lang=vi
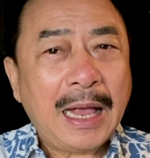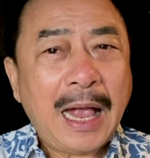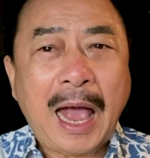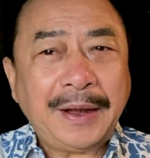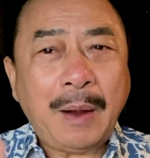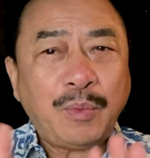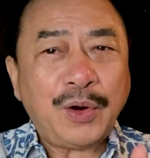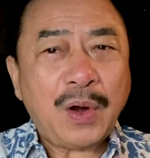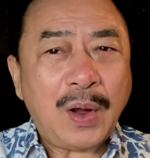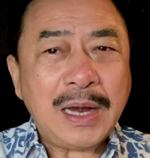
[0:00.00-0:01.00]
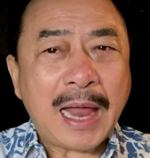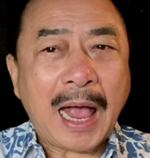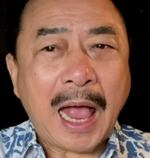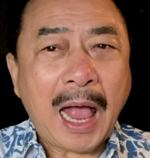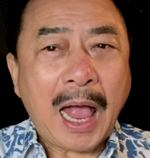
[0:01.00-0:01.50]
Anh không có nói
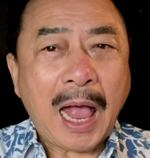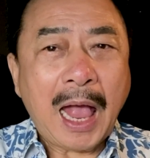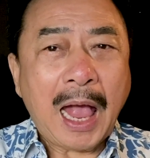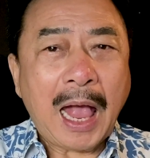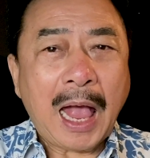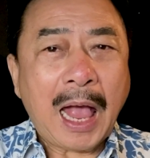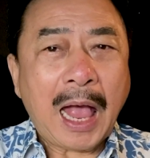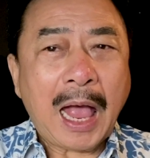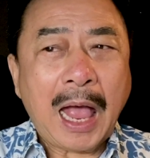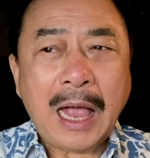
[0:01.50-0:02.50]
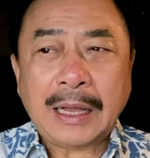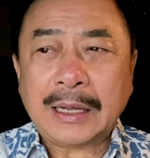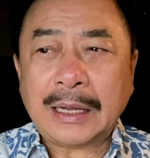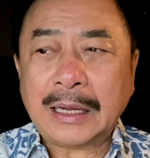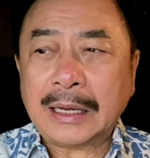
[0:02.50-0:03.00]
là uh,
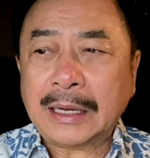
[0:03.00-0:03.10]
uh,